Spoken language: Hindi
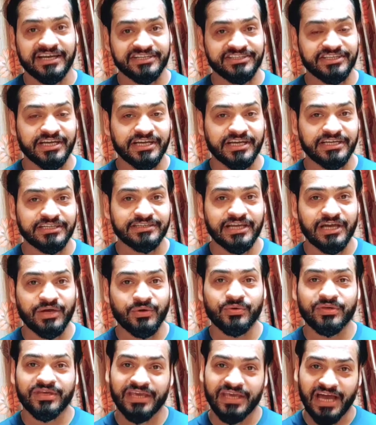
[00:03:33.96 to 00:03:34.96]
आशा करता
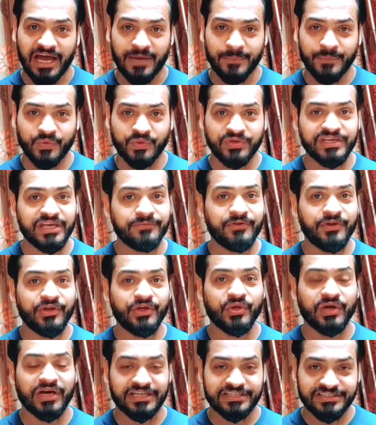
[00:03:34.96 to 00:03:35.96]
हूँ कि आपको ये
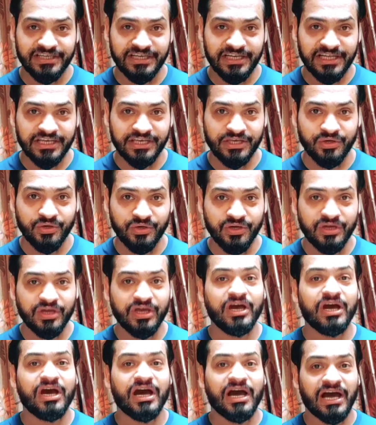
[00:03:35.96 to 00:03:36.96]
वीडियो अच्छी लगी हो
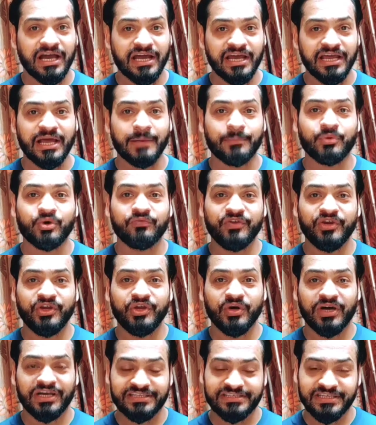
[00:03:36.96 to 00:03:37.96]
अगर आपको
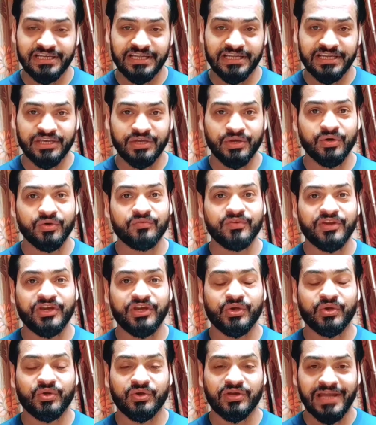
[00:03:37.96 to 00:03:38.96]
वीडियो अच्छी लगी हो
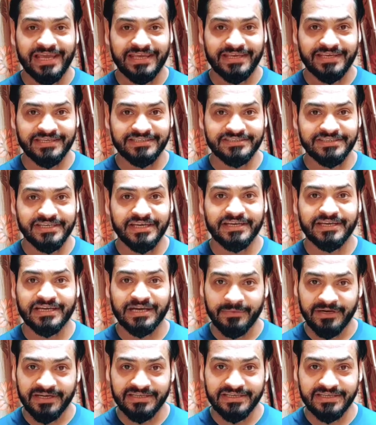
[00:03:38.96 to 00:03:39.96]
वीडियो को लाइक कीजिए
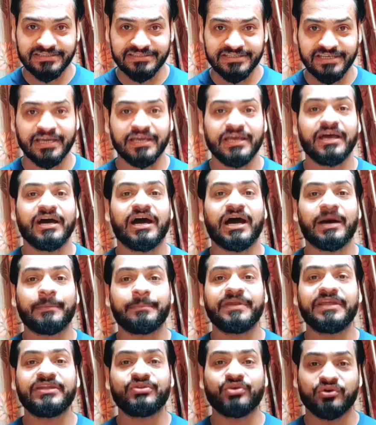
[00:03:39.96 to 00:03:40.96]
कमेंट कीजिए
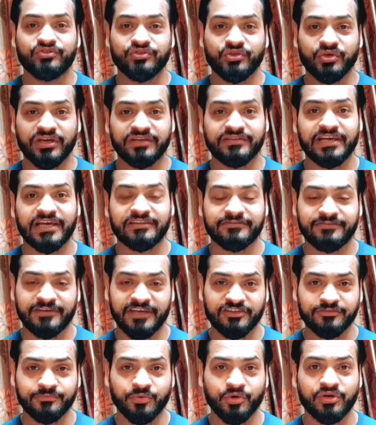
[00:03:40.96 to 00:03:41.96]
अपने दोस्तों के साथ
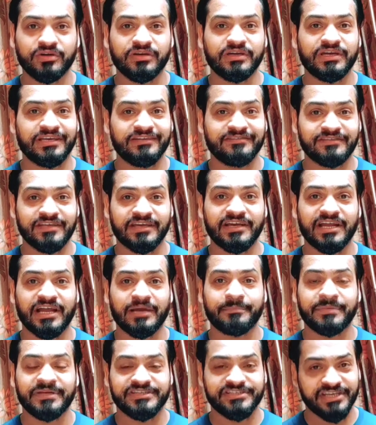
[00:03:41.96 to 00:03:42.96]
फेसबुक
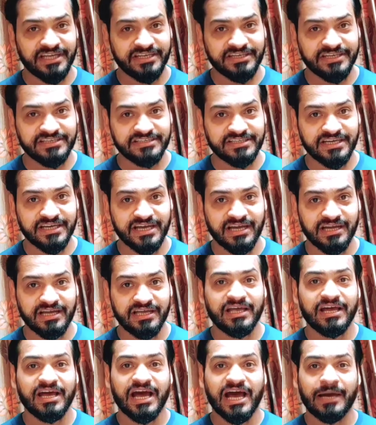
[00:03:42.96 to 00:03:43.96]
इंस्टाग्राम पर शेयर कीजिएगा
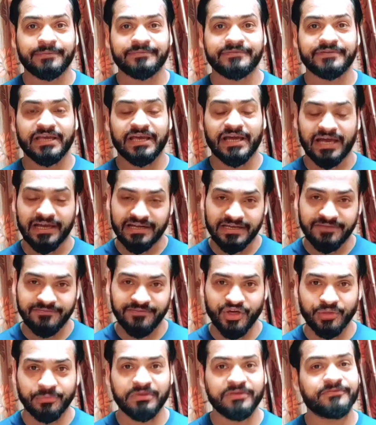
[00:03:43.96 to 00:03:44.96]
आपसे अगली
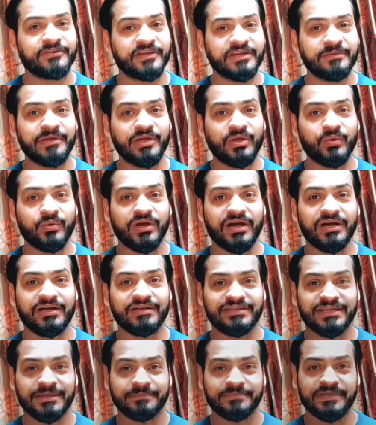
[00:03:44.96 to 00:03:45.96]
वीडियो में फिर मिलूंगा
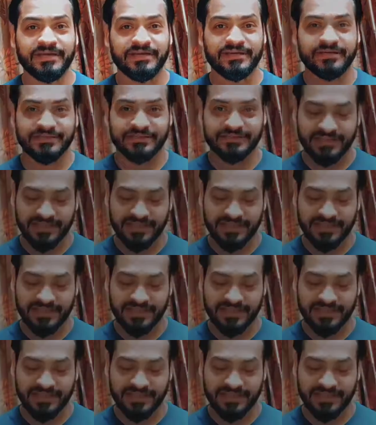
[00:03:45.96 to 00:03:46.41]
तब तक